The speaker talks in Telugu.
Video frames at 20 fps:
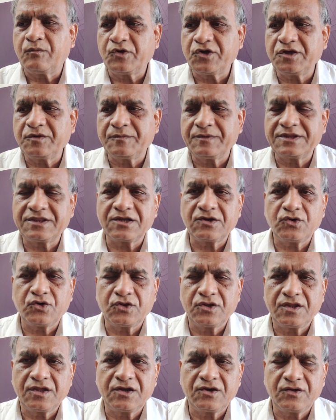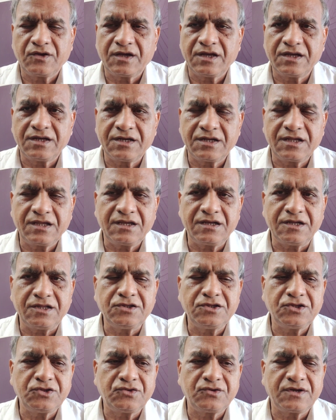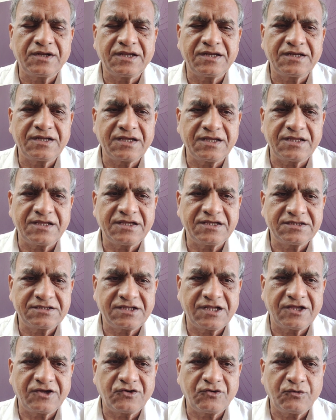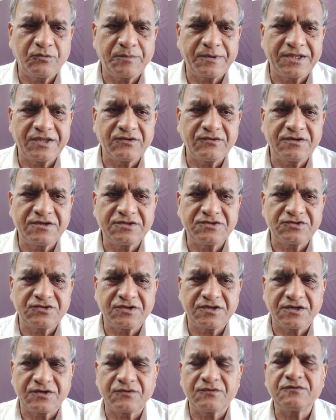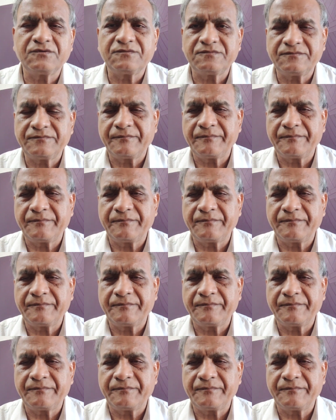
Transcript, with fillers: ముఖ్యమంత్రి హోదాలో ఆయన నిందితులైన ఏఎస్లకు పదవులు ఇస్తున్నారు